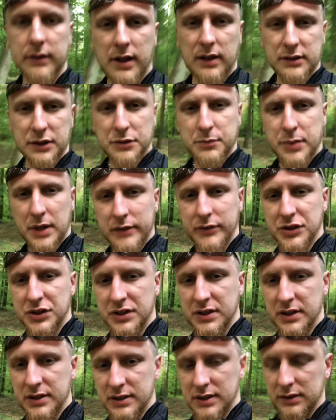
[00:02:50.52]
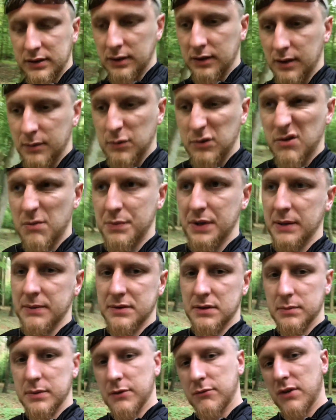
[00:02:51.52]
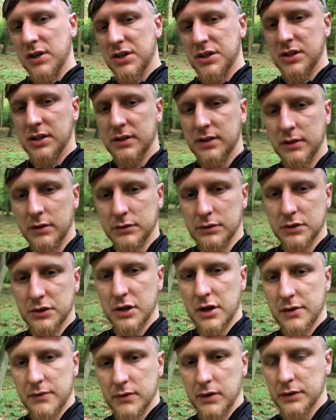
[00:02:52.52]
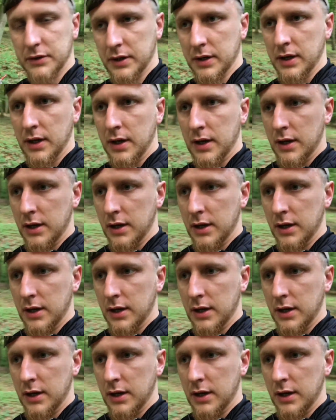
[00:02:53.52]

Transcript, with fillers: Tak też prawie 4 lata temu kupiłem sobie właśnie ten oto czerwony,